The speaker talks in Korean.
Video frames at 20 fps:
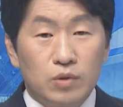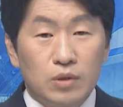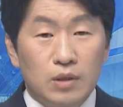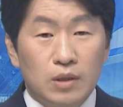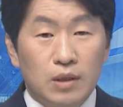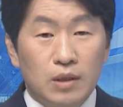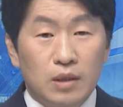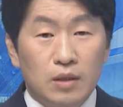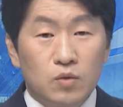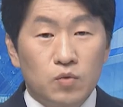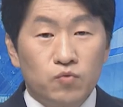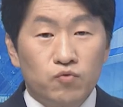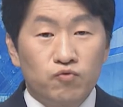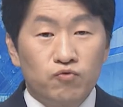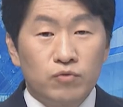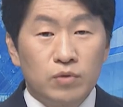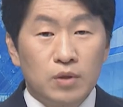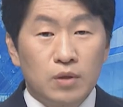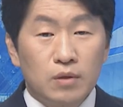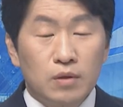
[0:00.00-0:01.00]
육일에
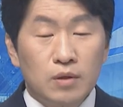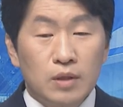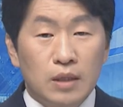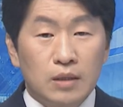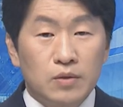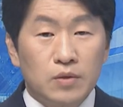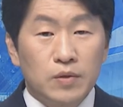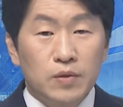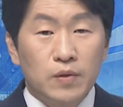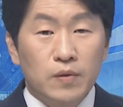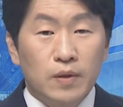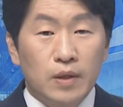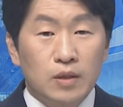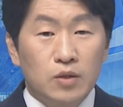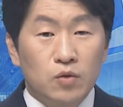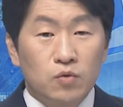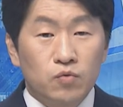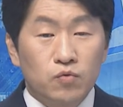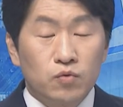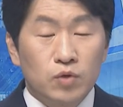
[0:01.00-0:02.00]
윤석열 당선인과
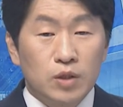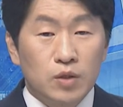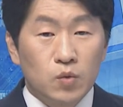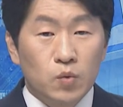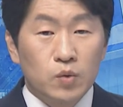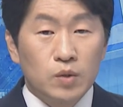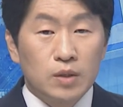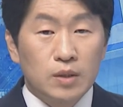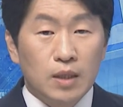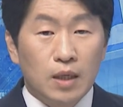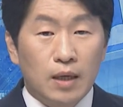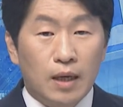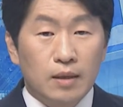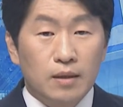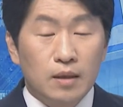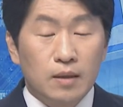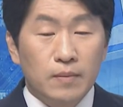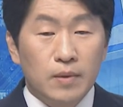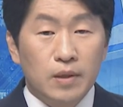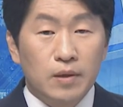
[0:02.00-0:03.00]
전국 시도지사
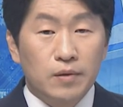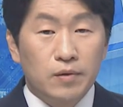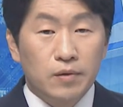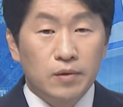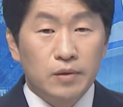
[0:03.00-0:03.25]
간담회가